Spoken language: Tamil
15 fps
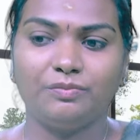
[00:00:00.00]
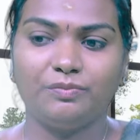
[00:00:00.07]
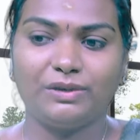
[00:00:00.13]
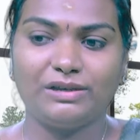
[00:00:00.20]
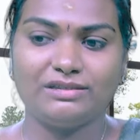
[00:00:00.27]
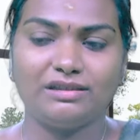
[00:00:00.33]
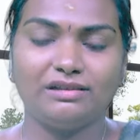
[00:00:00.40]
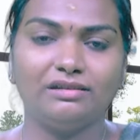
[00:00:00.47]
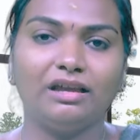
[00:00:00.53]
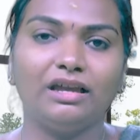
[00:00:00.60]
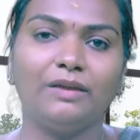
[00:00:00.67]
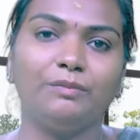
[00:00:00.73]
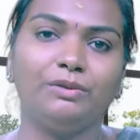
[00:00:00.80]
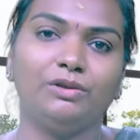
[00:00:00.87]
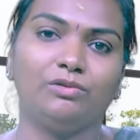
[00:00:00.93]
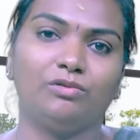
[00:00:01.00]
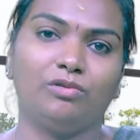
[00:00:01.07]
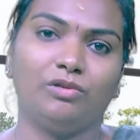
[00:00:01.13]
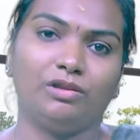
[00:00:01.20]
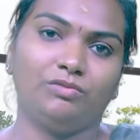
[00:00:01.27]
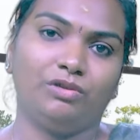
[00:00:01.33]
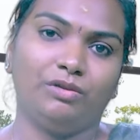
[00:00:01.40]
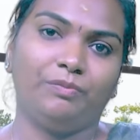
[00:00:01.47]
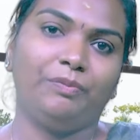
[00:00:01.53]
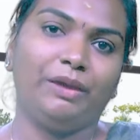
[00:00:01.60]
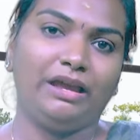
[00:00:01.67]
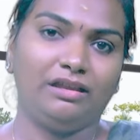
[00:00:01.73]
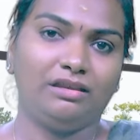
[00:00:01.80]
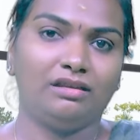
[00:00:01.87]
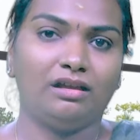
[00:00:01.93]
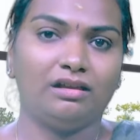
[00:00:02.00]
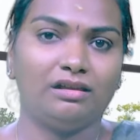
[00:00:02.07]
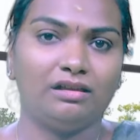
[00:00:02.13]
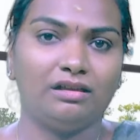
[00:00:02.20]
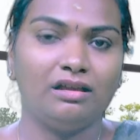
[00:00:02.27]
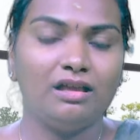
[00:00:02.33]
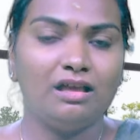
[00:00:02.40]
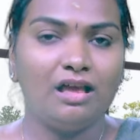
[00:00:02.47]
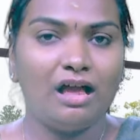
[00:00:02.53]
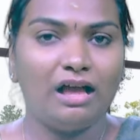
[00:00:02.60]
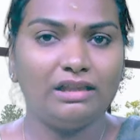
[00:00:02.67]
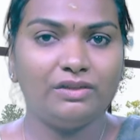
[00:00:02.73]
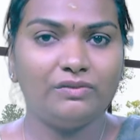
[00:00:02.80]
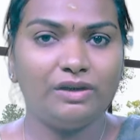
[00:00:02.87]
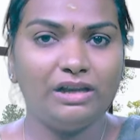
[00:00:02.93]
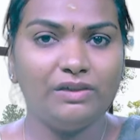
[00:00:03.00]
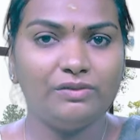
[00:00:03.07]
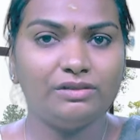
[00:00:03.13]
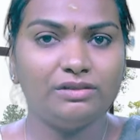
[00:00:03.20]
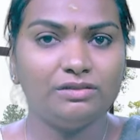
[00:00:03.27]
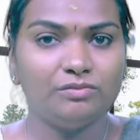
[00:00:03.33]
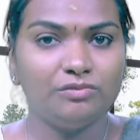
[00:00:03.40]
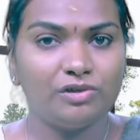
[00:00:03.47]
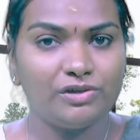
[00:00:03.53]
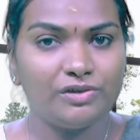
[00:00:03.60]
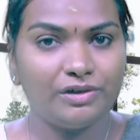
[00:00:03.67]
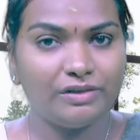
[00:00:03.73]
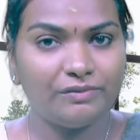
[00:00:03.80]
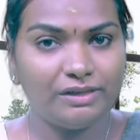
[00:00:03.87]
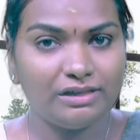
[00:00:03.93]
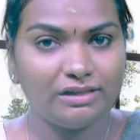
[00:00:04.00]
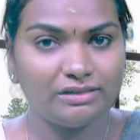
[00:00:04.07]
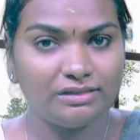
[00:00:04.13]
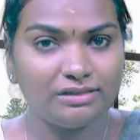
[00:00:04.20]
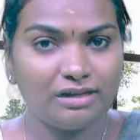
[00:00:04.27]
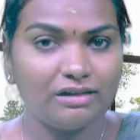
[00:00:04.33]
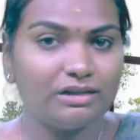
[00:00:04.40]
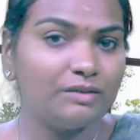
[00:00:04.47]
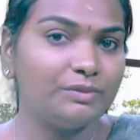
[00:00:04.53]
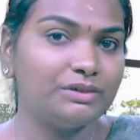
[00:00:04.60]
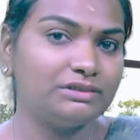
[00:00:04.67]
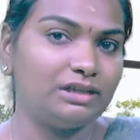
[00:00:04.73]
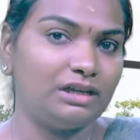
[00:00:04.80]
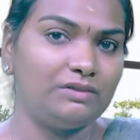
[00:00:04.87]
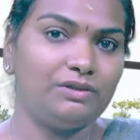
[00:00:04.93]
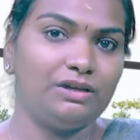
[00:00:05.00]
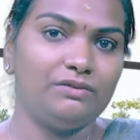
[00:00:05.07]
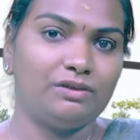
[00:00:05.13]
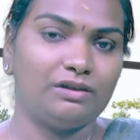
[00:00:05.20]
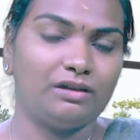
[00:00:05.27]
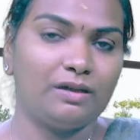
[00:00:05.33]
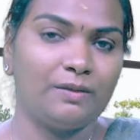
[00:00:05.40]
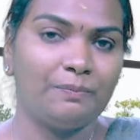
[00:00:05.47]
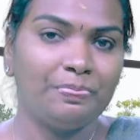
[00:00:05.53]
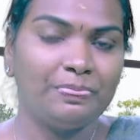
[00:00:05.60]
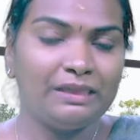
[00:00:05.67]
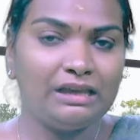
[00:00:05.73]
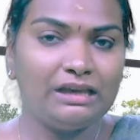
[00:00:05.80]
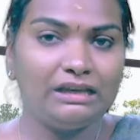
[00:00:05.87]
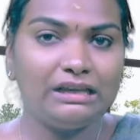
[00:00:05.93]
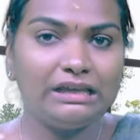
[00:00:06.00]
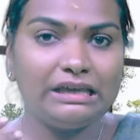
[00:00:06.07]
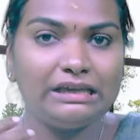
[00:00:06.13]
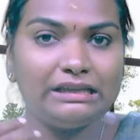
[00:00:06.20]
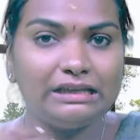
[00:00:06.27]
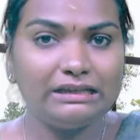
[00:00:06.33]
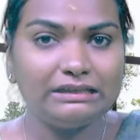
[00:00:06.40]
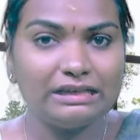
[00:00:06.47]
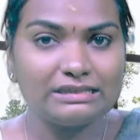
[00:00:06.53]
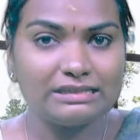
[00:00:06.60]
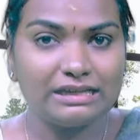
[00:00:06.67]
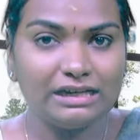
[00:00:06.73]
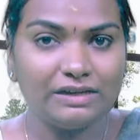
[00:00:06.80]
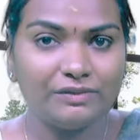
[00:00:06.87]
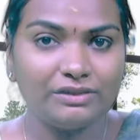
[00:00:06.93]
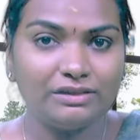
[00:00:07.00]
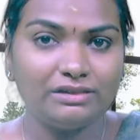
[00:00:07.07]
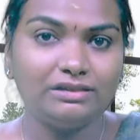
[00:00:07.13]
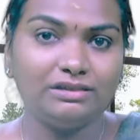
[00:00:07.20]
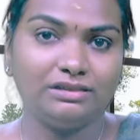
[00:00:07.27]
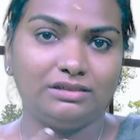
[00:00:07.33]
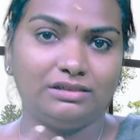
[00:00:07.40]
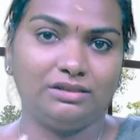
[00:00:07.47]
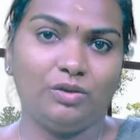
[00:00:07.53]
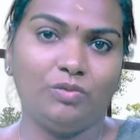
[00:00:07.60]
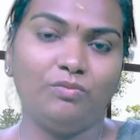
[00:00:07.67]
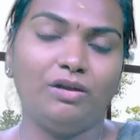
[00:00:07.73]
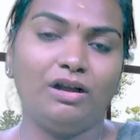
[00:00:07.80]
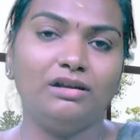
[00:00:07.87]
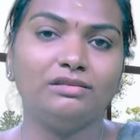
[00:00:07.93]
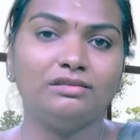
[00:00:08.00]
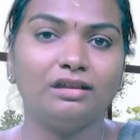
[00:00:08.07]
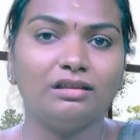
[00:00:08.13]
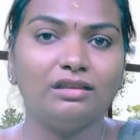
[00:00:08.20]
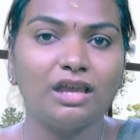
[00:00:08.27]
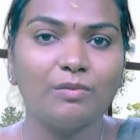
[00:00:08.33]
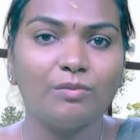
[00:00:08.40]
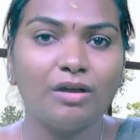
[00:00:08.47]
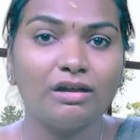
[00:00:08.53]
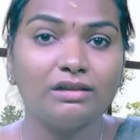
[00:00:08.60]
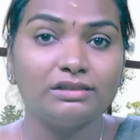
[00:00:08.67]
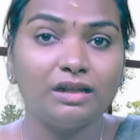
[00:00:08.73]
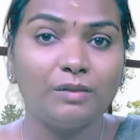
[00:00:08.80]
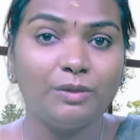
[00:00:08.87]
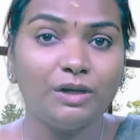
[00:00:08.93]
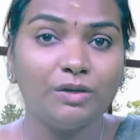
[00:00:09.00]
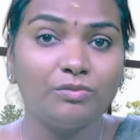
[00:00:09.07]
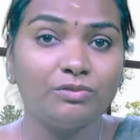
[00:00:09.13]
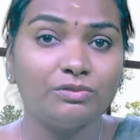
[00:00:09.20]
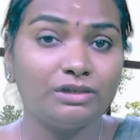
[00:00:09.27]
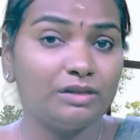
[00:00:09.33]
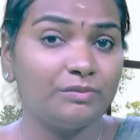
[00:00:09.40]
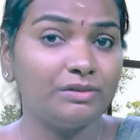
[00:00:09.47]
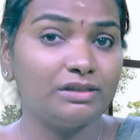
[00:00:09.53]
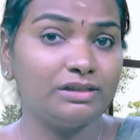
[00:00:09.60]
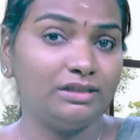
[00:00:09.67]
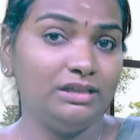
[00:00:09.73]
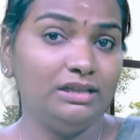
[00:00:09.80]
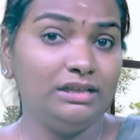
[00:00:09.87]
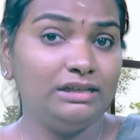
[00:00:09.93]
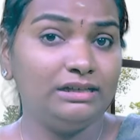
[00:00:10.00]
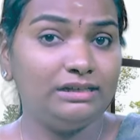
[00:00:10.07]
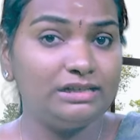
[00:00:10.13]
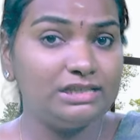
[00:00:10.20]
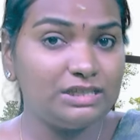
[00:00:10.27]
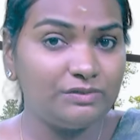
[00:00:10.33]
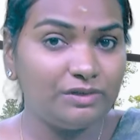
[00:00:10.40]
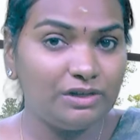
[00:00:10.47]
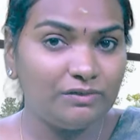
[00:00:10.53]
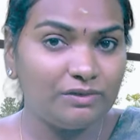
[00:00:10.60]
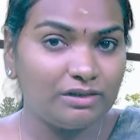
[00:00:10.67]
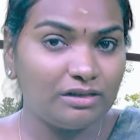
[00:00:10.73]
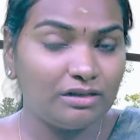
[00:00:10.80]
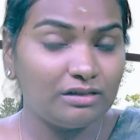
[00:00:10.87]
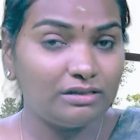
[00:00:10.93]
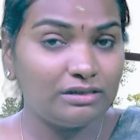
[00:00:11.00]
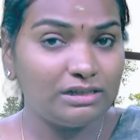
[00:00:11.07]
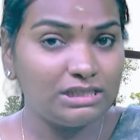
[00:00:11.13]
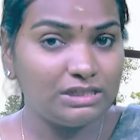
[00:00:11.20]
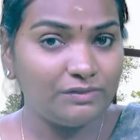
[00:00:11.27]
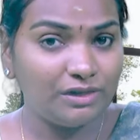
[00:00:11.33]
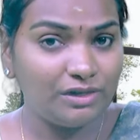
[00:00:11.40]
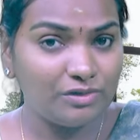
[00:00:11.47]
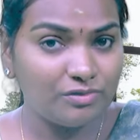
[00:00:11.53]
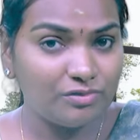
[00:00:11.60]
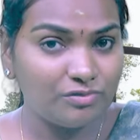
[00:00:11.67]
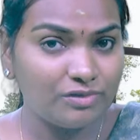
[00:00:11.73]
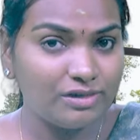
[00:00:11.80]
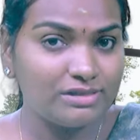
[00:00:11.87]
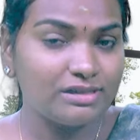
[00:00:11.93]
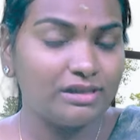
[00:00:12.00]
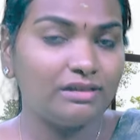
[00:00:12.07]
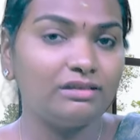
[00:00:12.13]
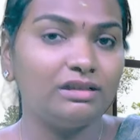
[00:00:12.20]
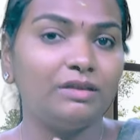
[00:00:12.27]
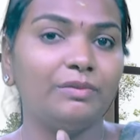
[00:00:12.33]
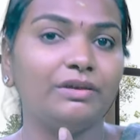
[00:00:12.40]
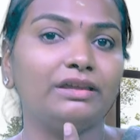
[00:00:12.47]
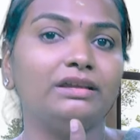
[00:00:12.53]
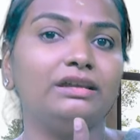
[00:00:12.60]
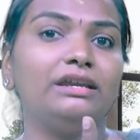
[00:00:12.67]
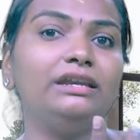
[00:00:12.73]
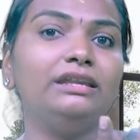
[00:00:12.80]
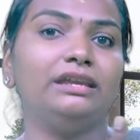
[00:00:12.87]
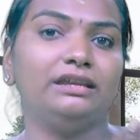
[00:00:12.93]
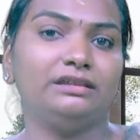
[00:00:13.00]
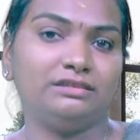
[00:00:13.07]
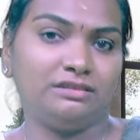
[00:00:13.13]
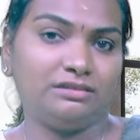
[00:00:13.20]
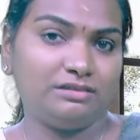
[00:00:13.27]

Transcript: ப்ரெஷர்னால் எப்படி இருக்கும் அது ஒரு பெயின் தானே அந்த வலி வந்து மூளையோட வீக்கத்தினால நமக்கு தலைவலி வரலாம் இல்லை இதே தசையில் வந்துட்டு ரொம்ப அழுத்தம் அதிகமாகுது அப்படின்னும் போது நமக்கு நெஞ்சு வலி வரலாம் நெஞ்சு வலி கூட சேர்ந்து நமக்கு ரேடியேட்